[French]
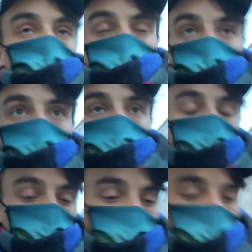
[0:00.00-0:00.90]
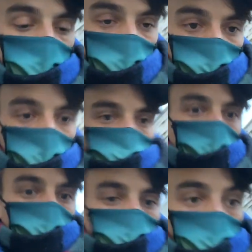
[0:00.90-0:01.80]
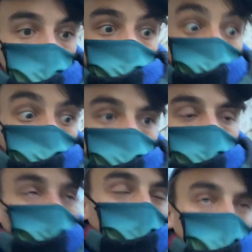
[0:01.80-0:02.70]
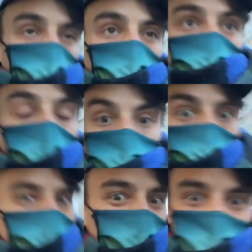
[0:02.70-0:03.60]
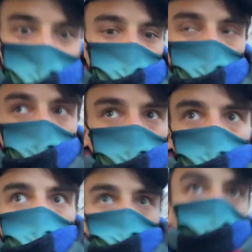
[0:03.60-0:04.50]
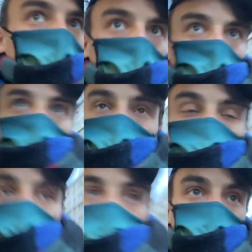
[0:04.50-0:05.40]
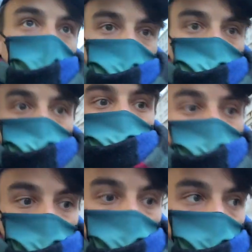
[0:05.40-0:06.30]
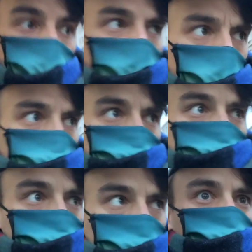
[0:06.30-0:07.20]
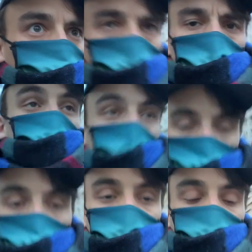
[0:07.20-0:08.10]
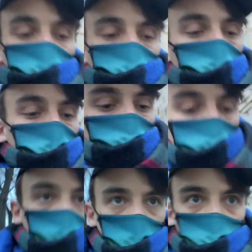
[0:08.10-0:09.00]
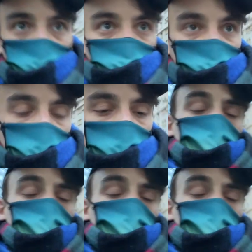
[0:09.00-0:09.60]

C'est fou, le spectacle a vachement évolué depuis, euh, bah, depuis presque un an finalement, puisque c'était en mars 2020. Ouais, mars 2020 que je l'ai vu à Valenciennes.